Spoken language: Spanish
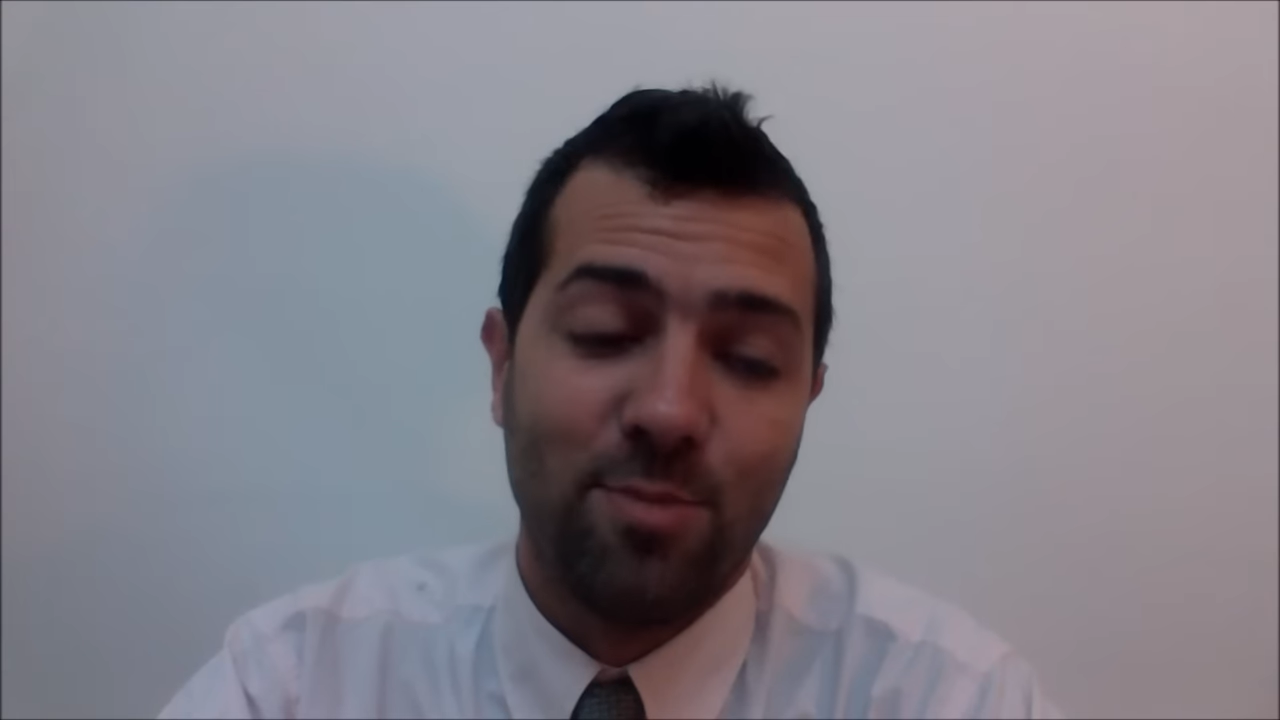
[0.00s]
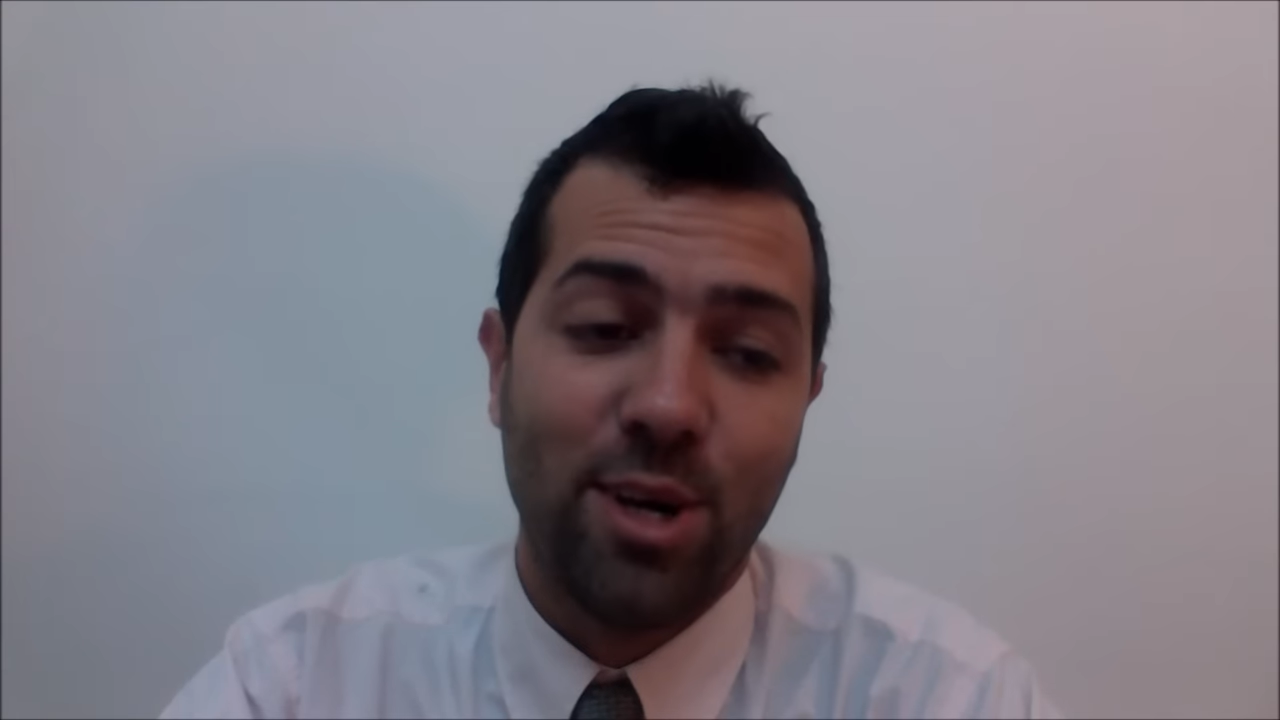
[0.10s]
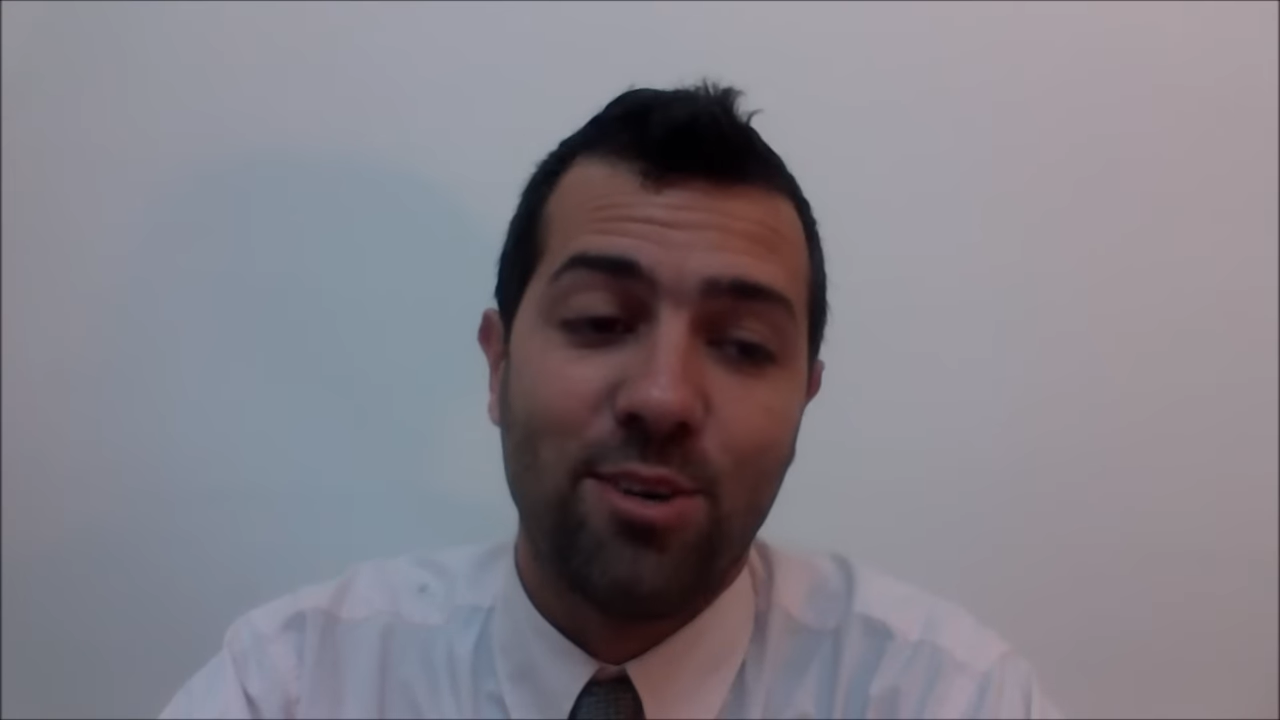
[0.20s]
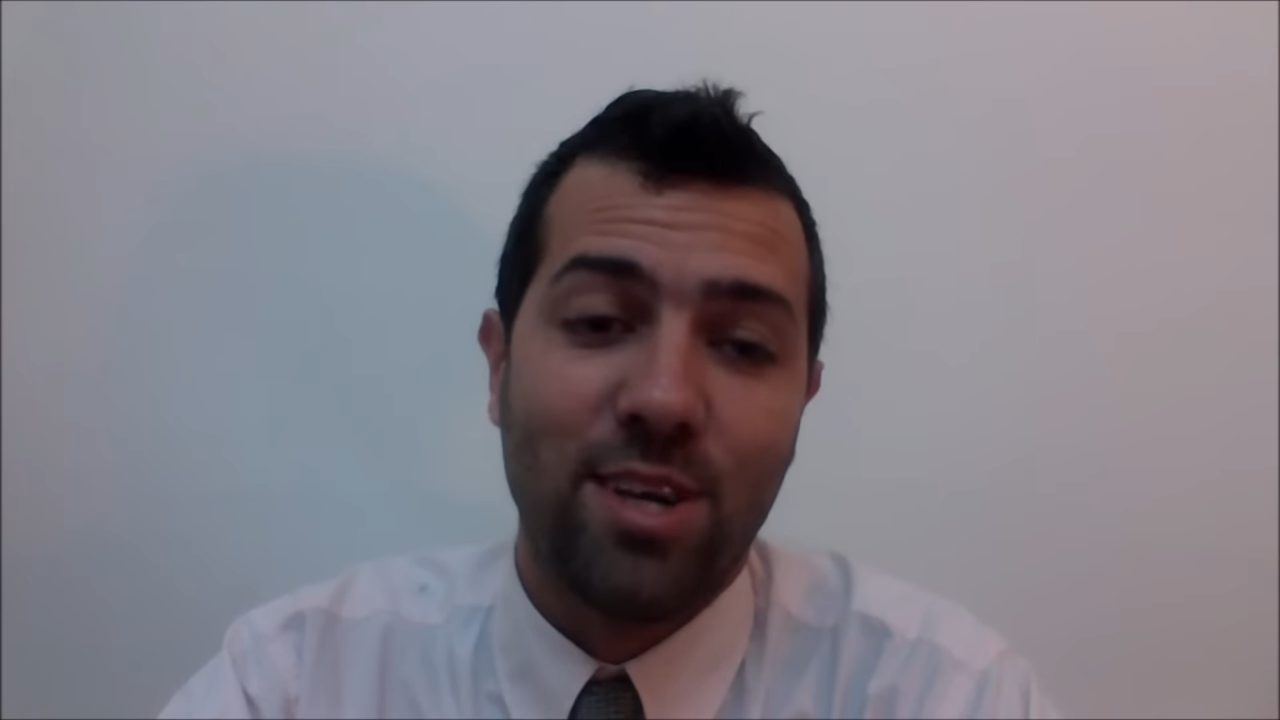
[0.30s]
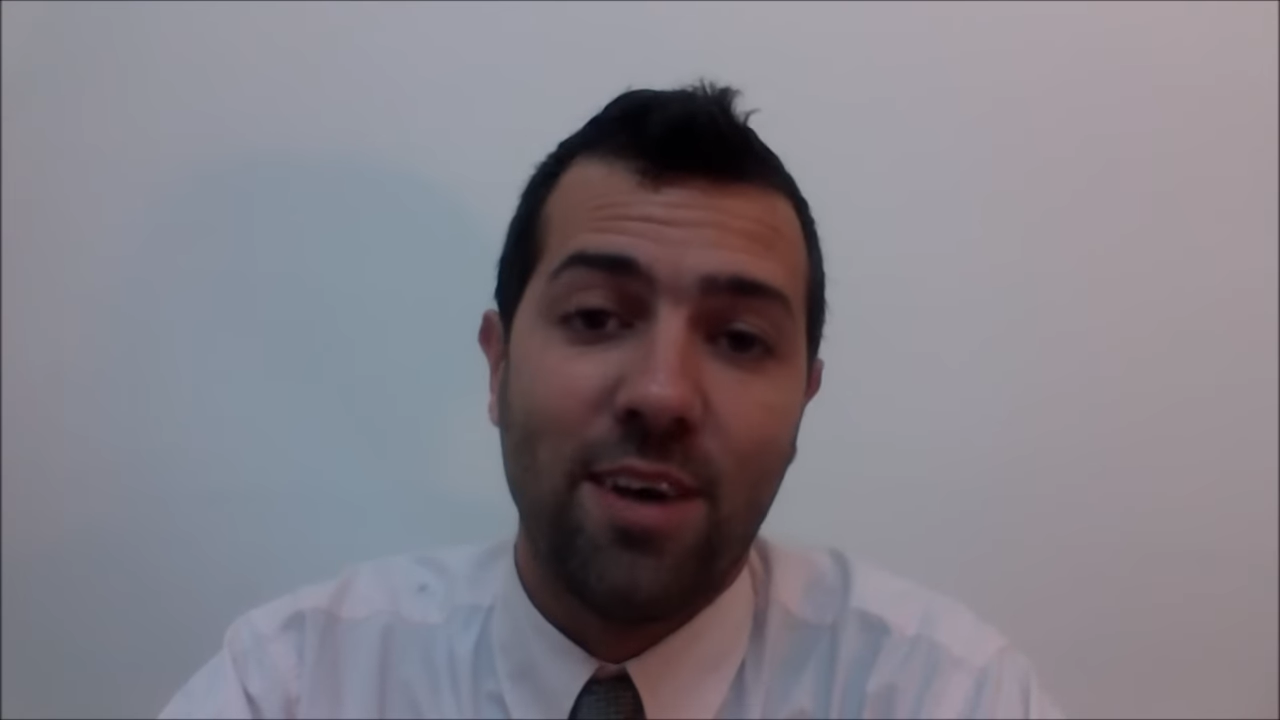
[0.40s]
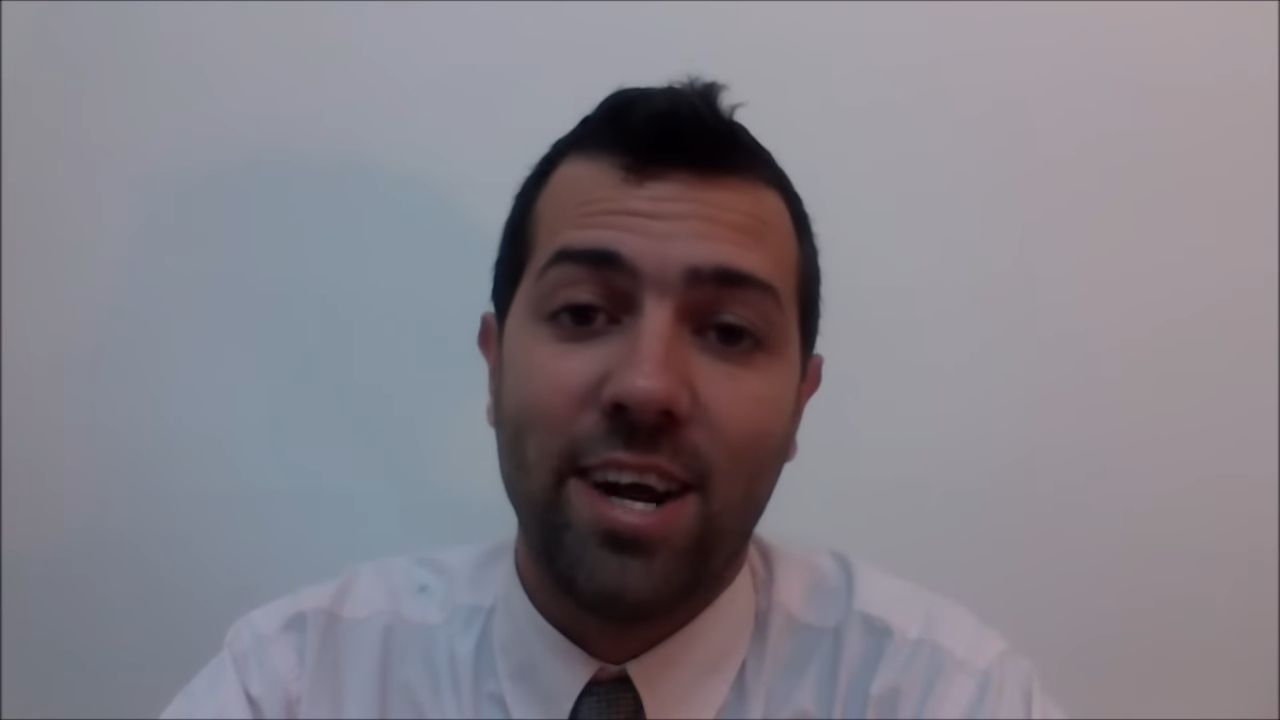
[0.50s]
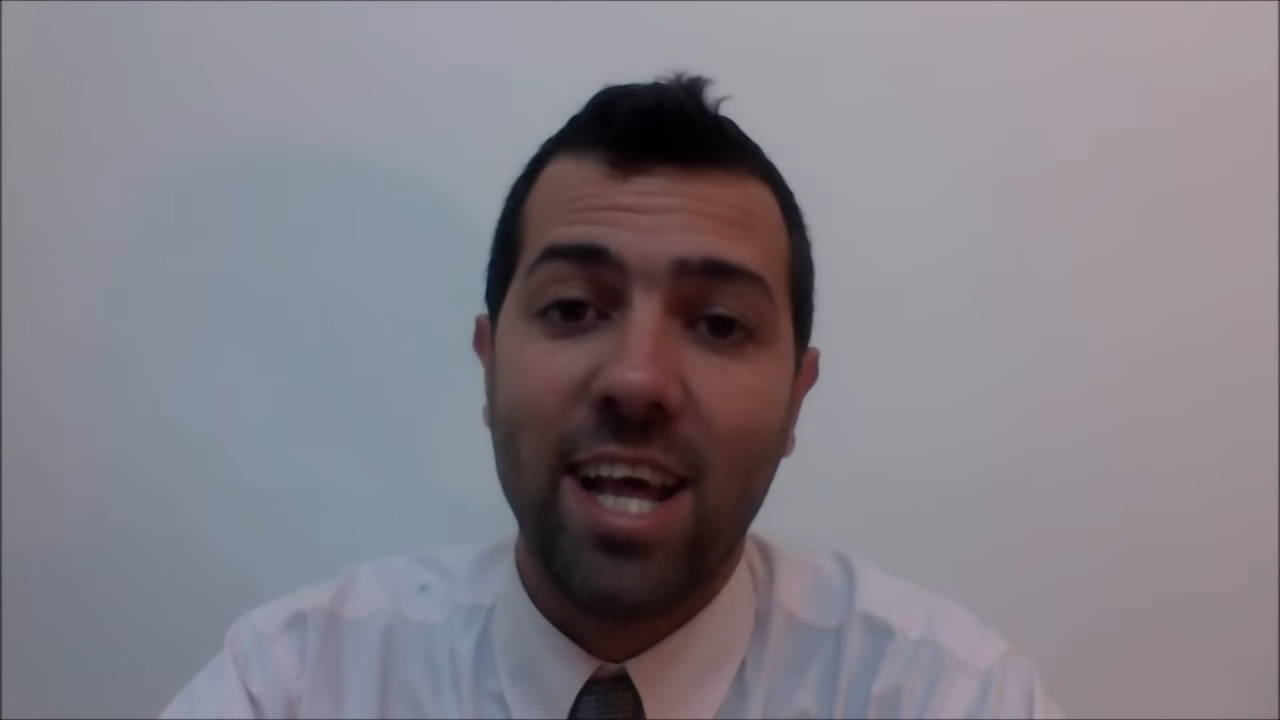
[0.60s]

Bueno, la